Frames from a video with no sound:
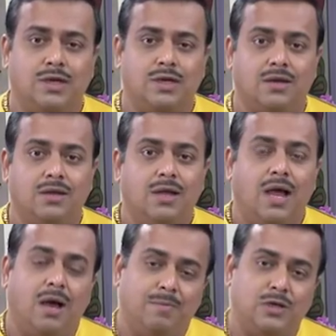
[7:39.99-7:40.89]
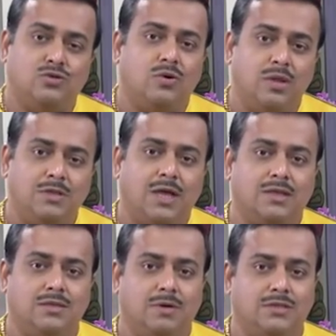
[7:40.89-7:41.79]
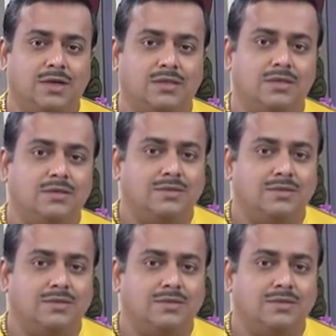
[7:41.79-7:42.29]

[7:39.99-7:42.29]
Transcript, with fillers: থাকেন আপনার শহরে আমি থাকছি মাসে একদিন